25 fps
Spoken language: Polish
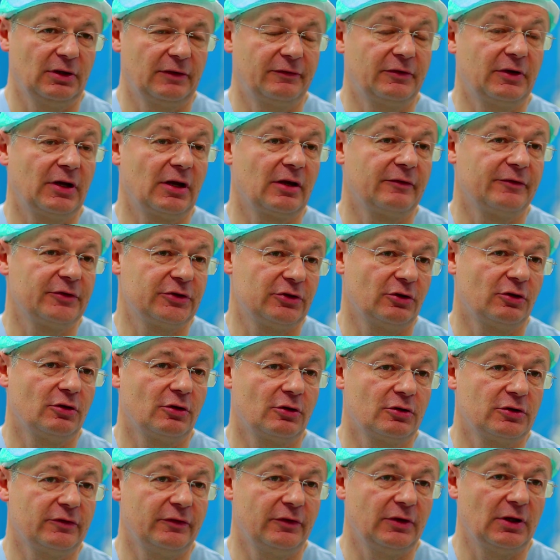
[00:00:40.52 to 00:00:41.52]
jak w krajach
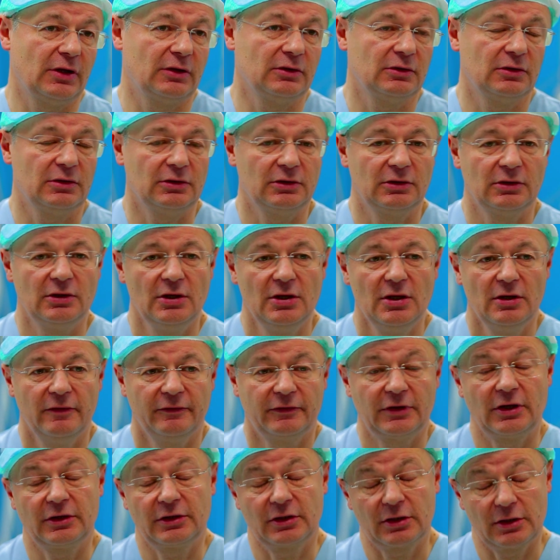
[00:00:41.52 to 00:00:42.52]
wysoko rozwiniętych,
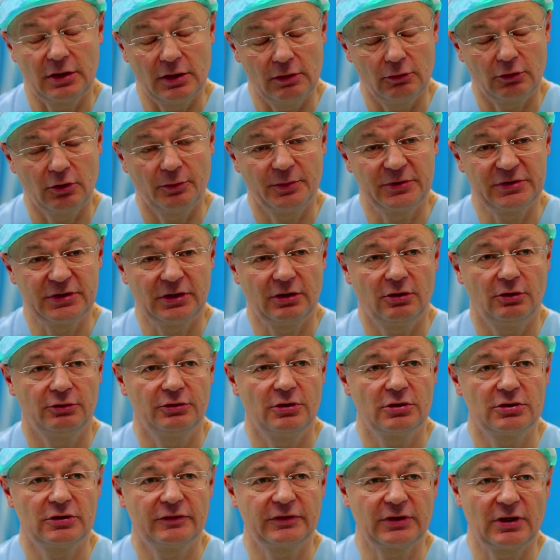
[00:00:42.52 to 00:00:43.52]
w krajach Europy
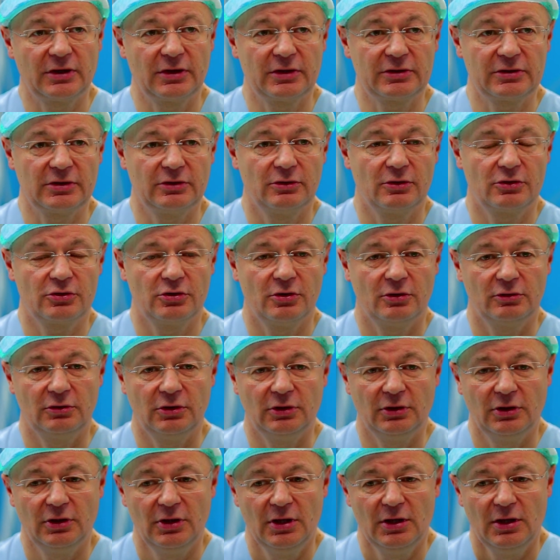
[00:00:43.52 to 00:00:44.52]
Zachodniej czy w Stanach
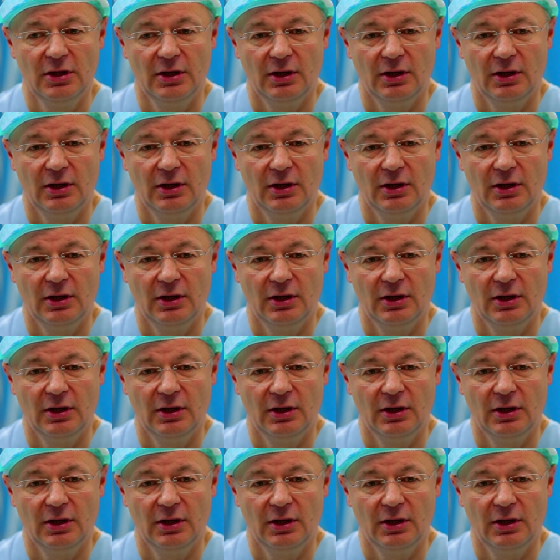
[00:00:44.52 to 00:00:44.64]
Zjednoczonych.